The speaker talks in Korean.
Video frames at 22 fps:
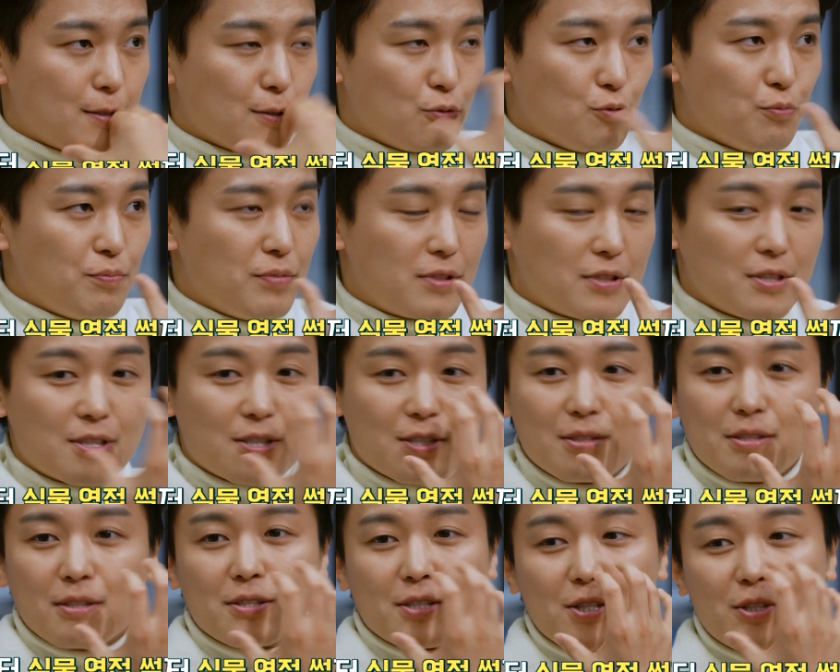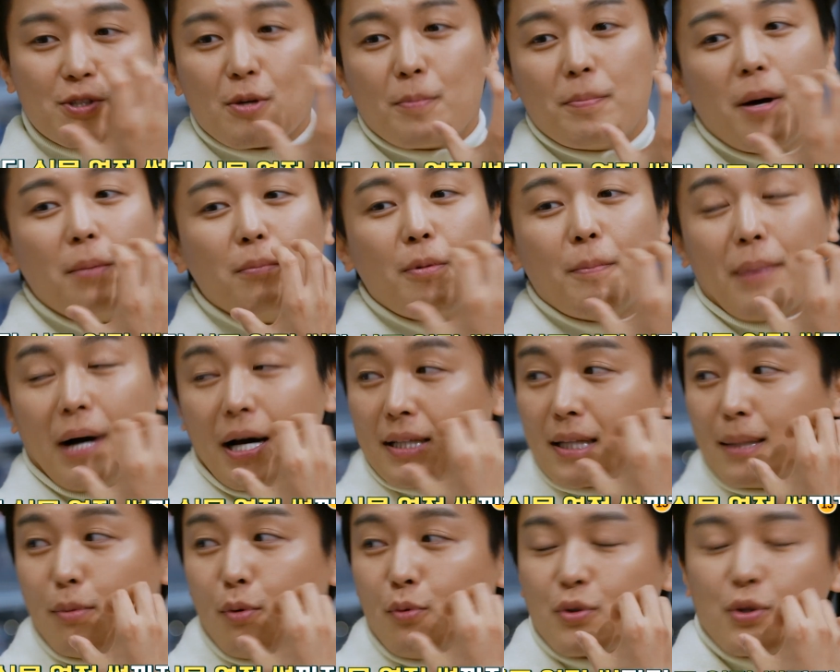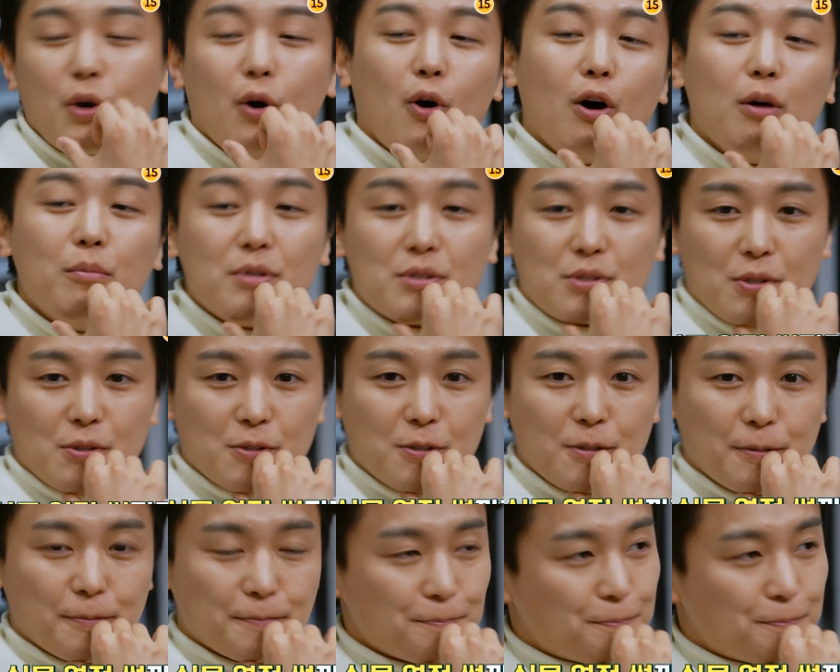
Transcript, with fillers: 그 눈빛을 직접 한번 받아본 경험이 있어서